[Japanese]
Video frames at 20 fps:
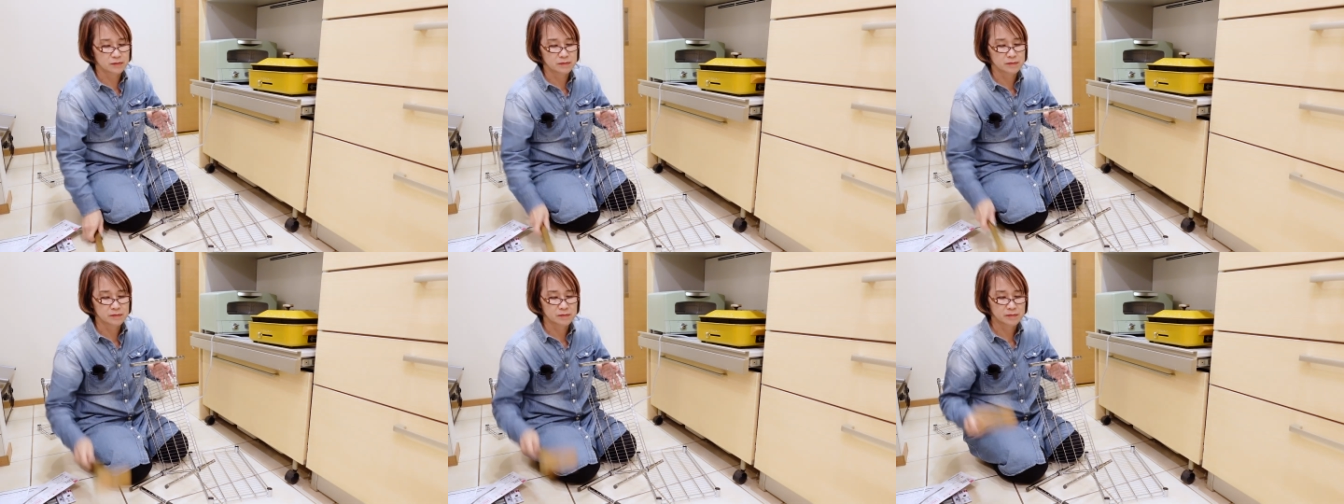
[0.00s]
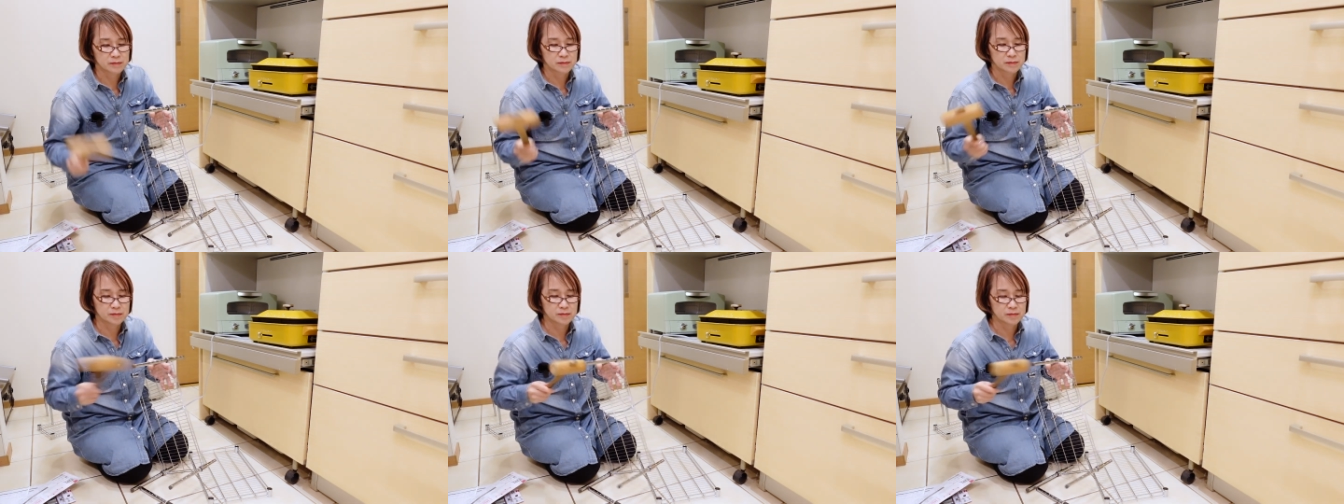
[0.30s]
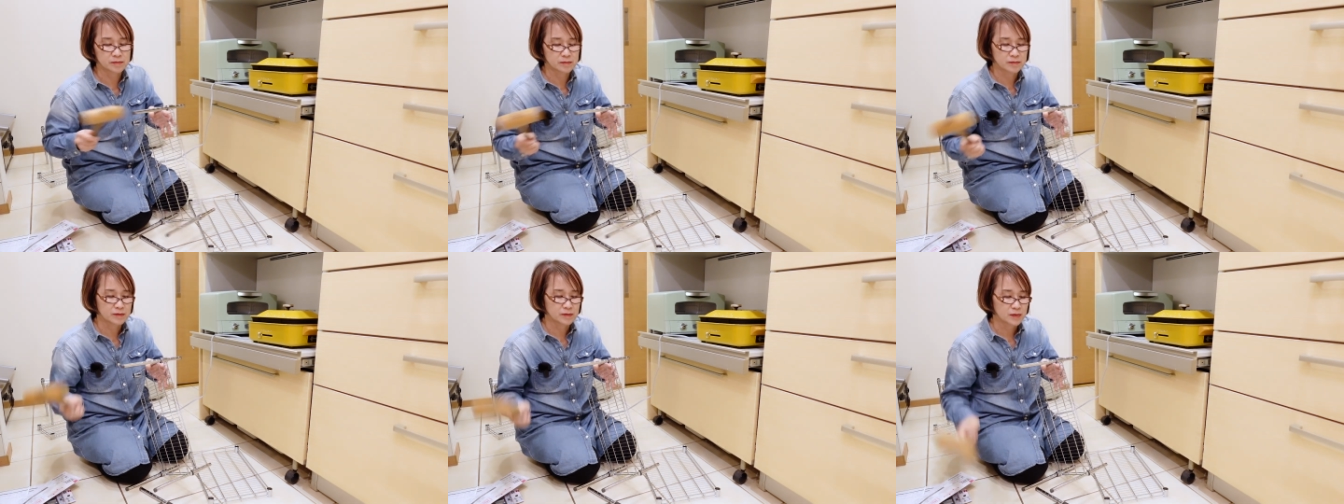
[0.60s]
ダイ
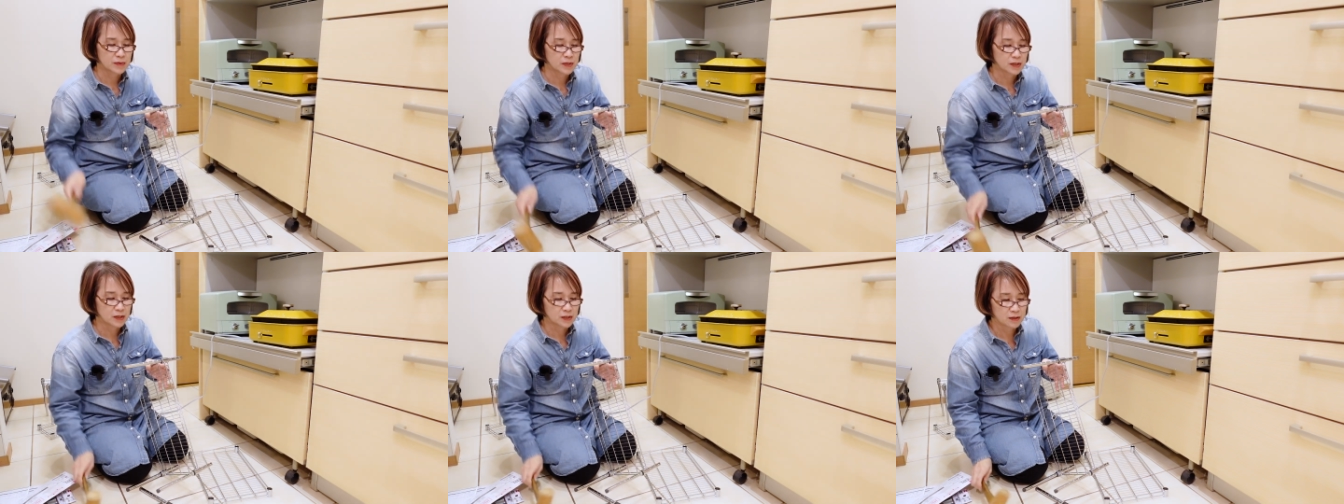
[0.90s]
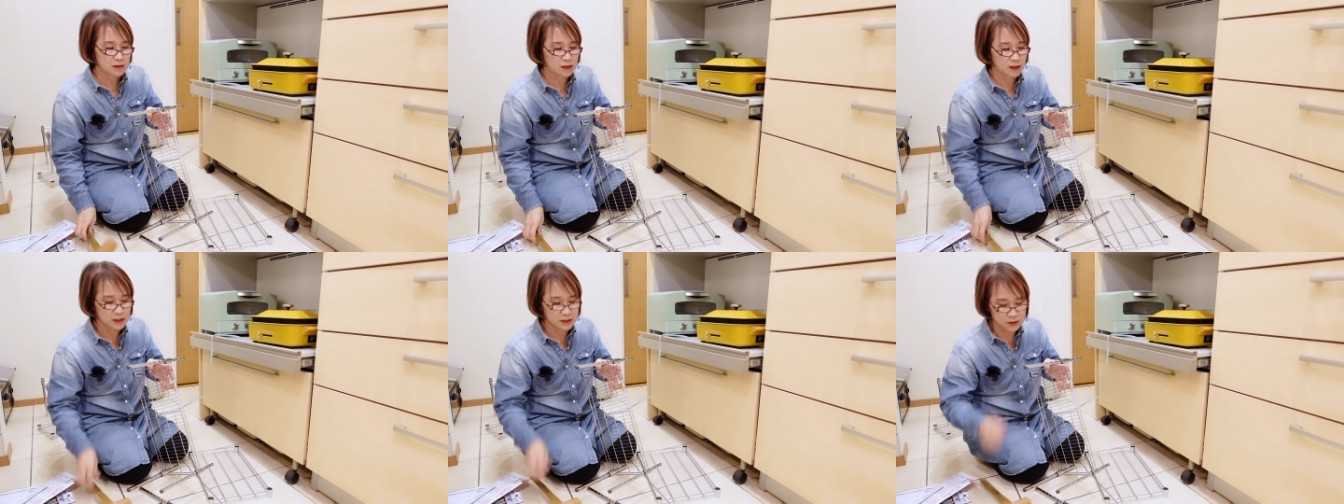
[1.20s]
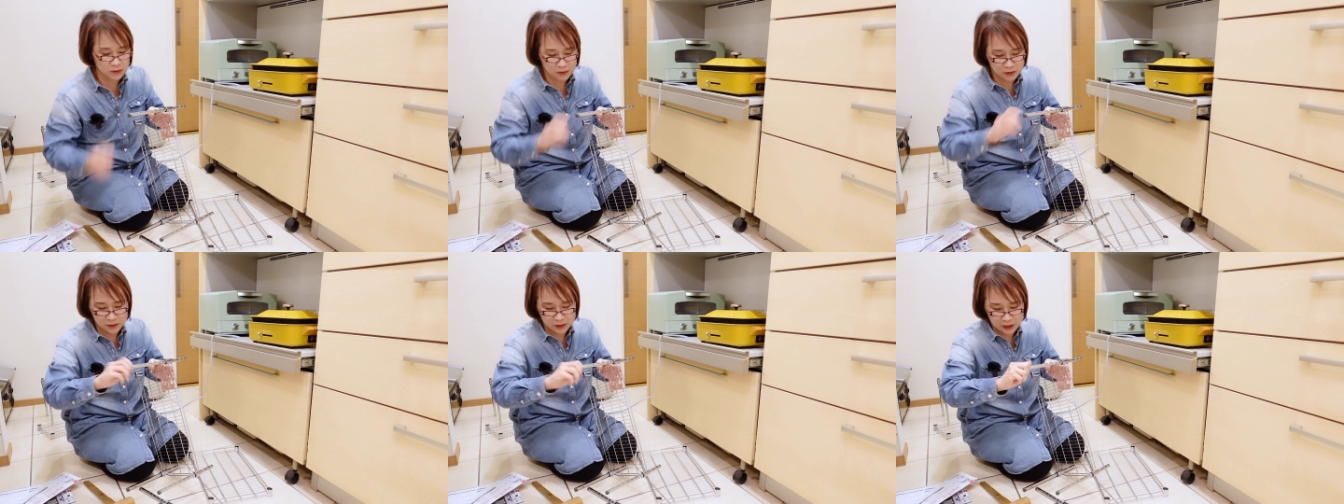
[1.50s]

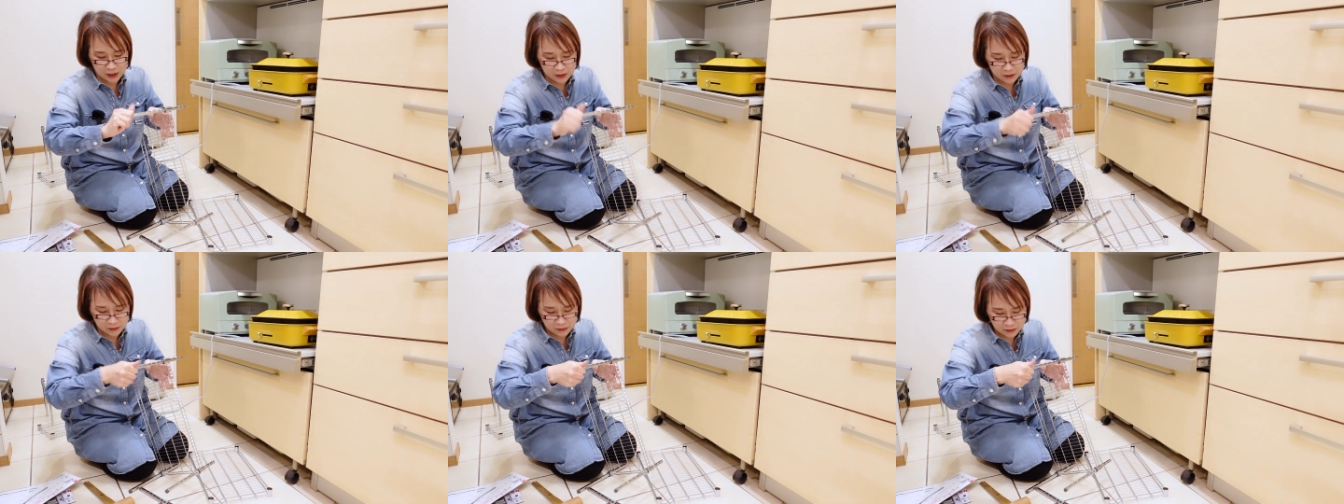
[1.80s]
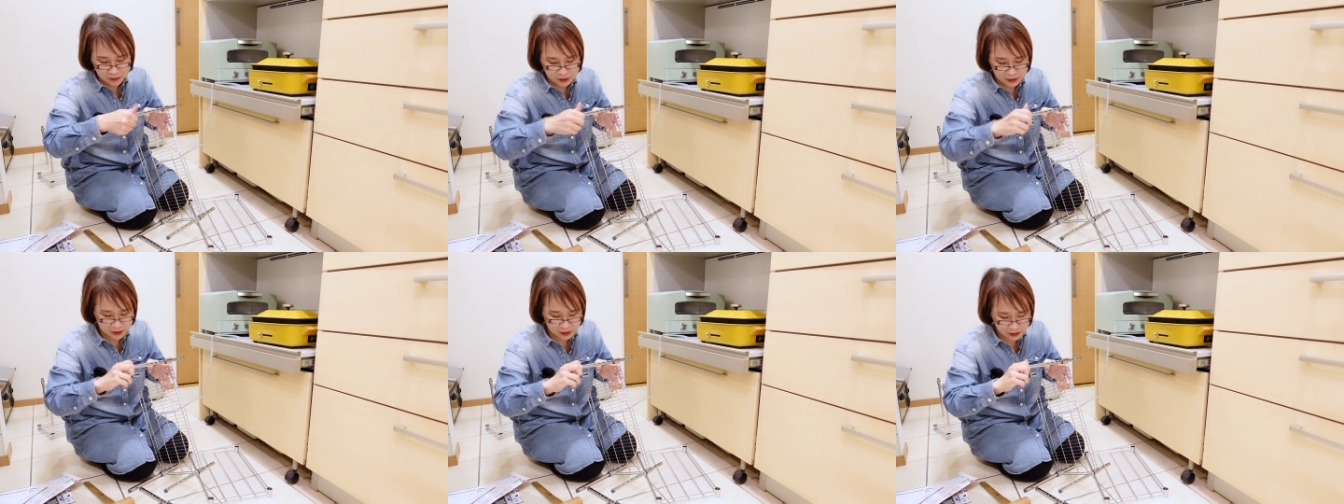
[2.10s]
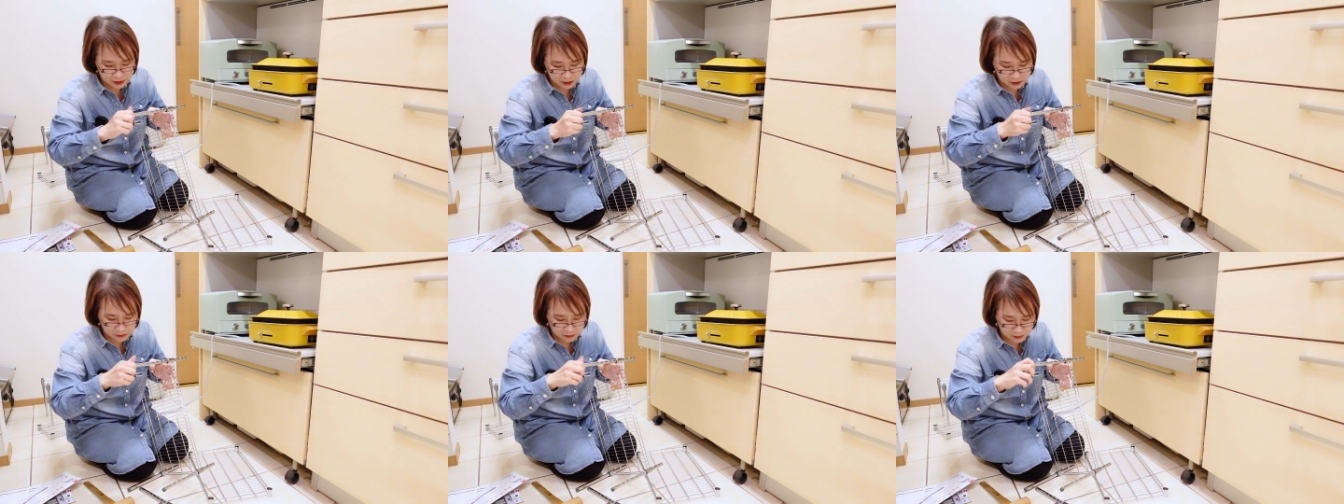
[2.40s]
ソーさんのにし
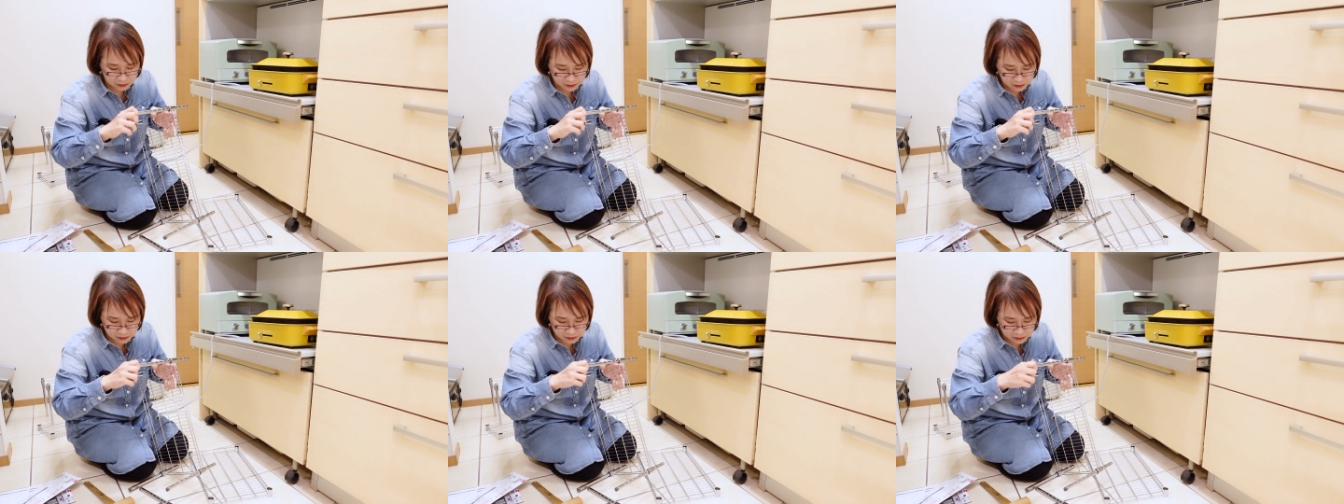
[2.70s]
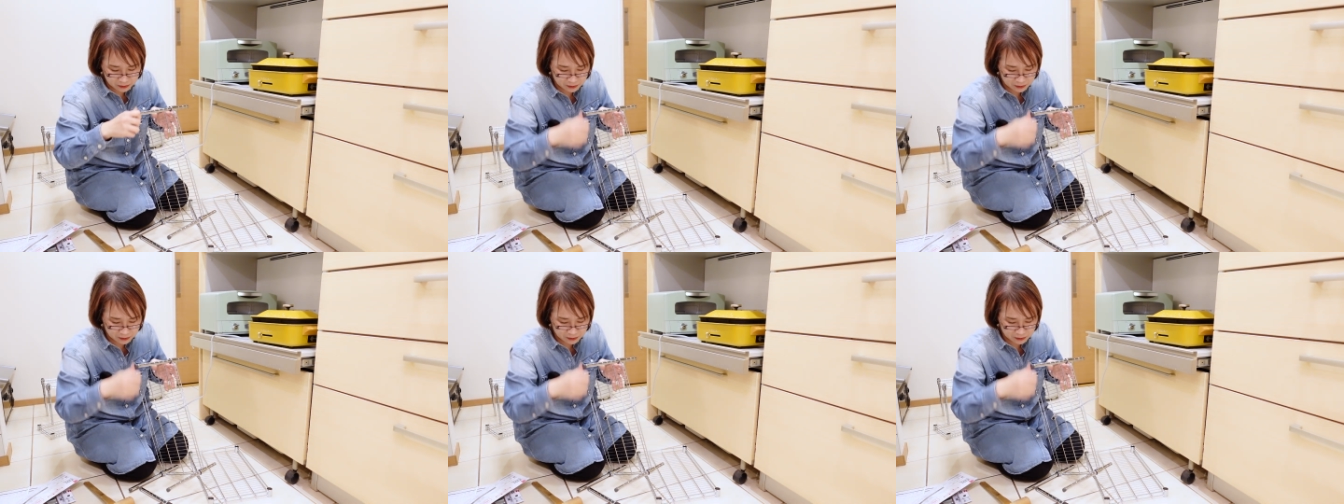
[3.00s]
たよ。